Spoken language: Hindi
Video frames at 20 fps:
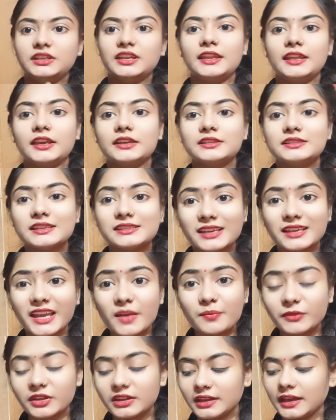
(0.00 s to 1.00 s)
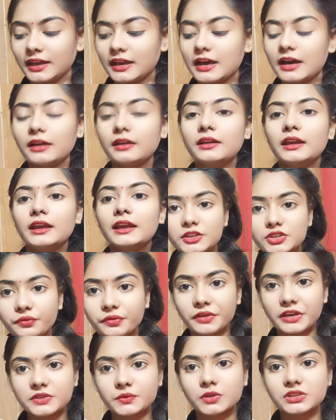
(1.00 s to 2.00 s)
ये देखिए जैसा कि आपने देखा ये
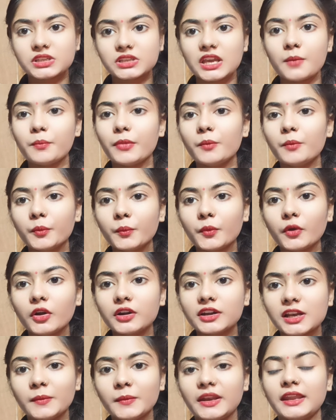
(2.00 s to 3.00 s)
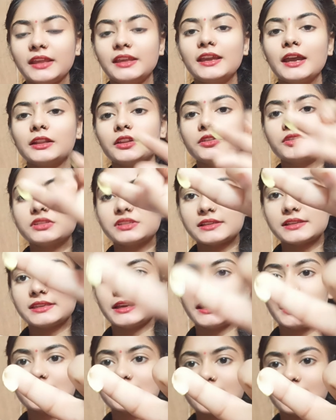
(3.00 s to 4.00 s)
जो फेस वॉश है ये पंप बॉटल में नहीं आता तो
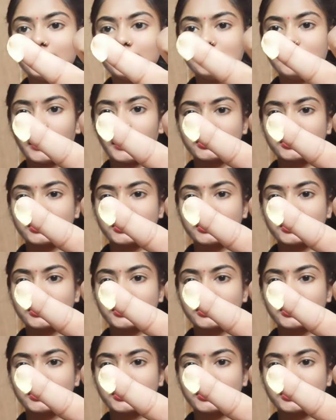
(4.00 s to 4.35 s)
जैसे कि इसका